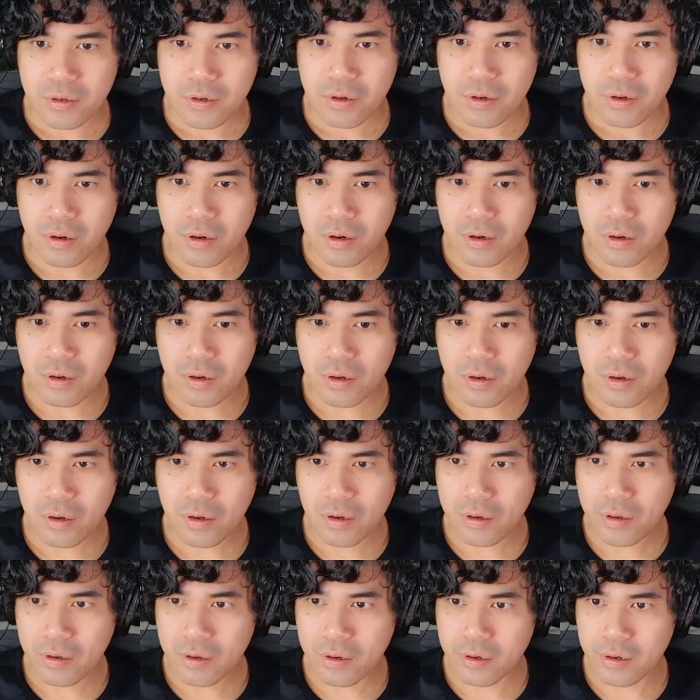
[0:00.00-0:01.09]

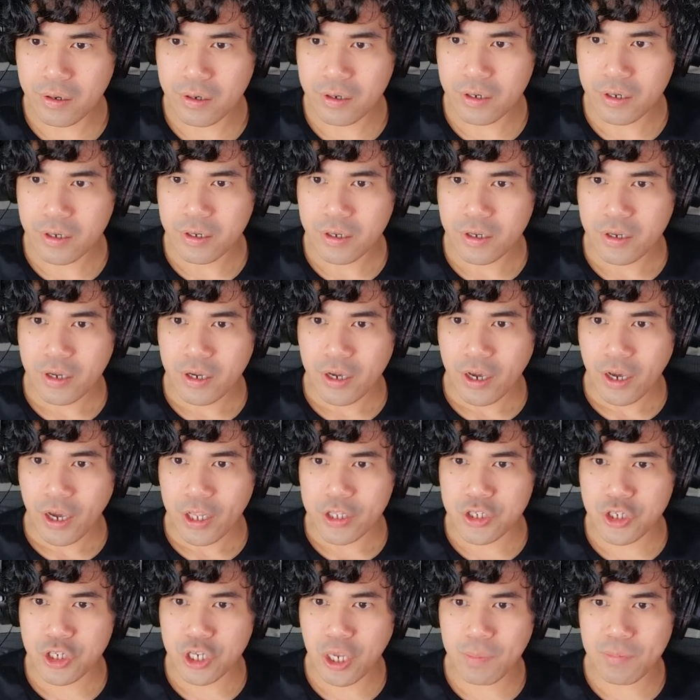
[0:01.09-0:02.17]
Oh,
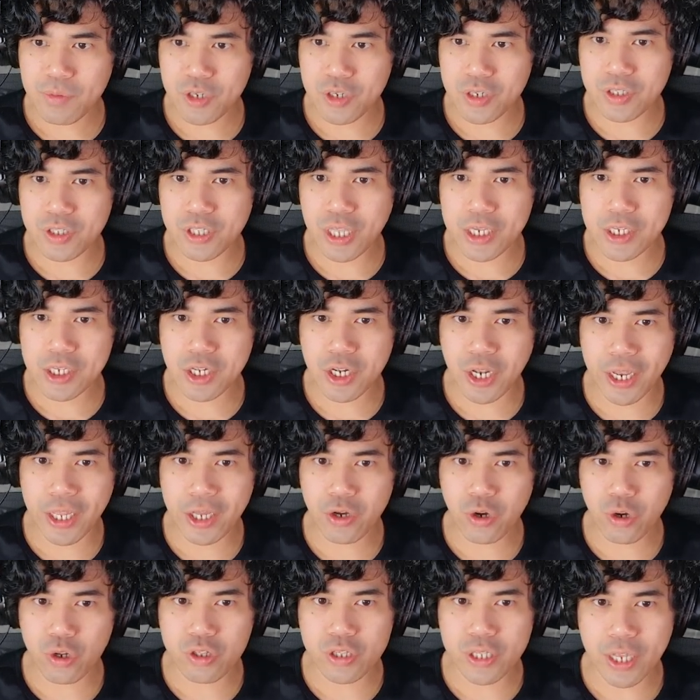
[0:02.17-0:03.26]
it seems this drink
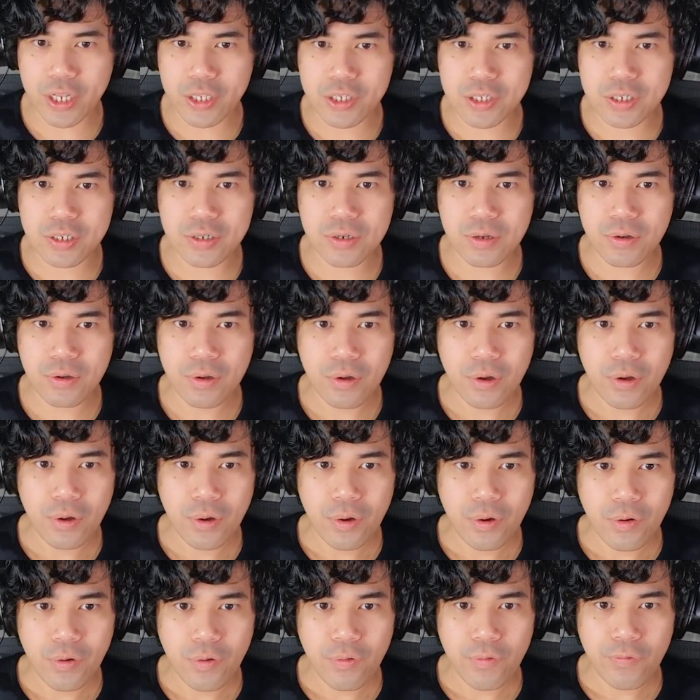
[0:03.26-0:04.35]
contains seems that
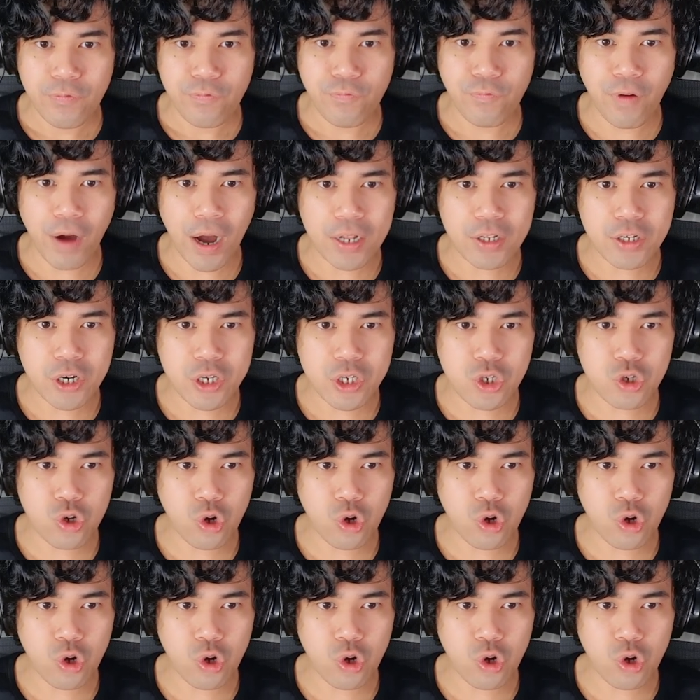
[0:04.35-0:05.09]
drink father's